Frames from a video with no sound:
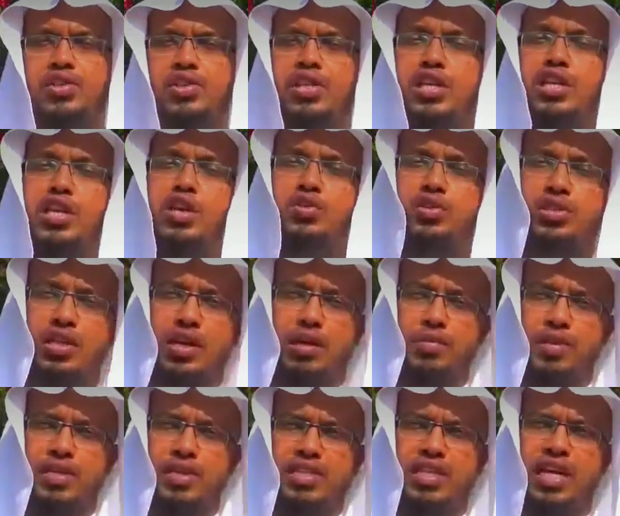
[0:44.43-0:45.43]
সিনিয়র
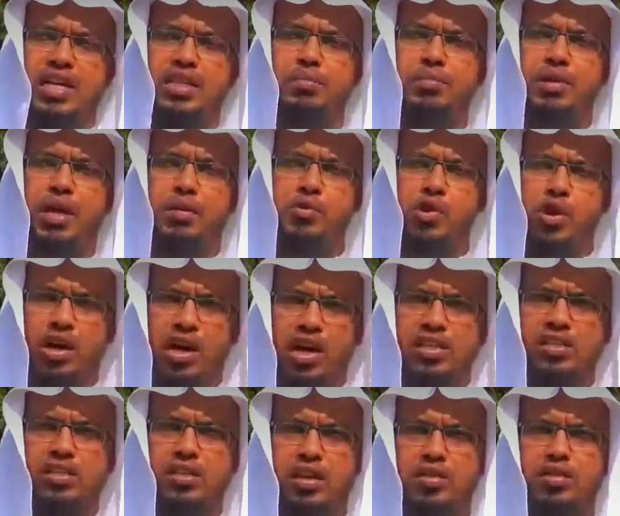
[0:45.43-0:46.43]
সাহাবি সাহাদেবনি আবি
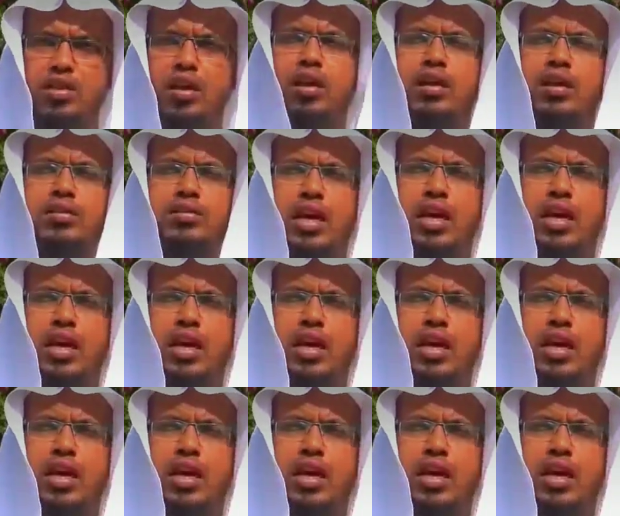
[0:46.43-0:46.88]
রাদি আল্লাহ